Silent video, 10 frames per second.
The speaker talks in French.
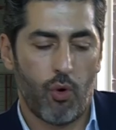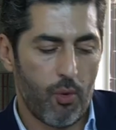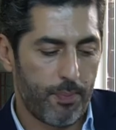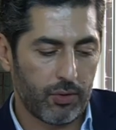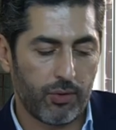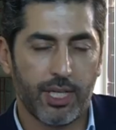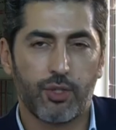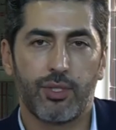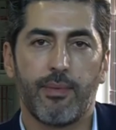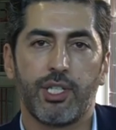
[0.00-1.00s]
haut patronage
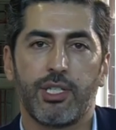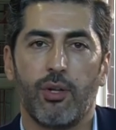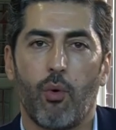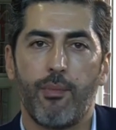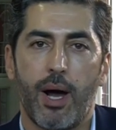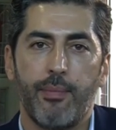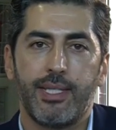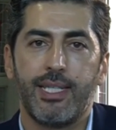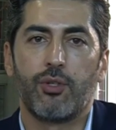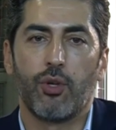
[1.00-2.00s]
de Sa Majesté le roi Mohamed
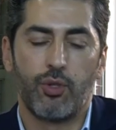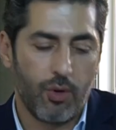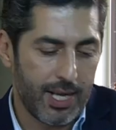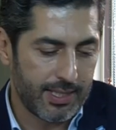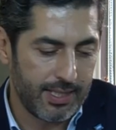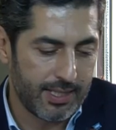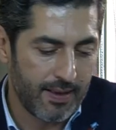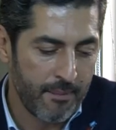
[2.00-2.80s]
VI, que Dieu l'assiste.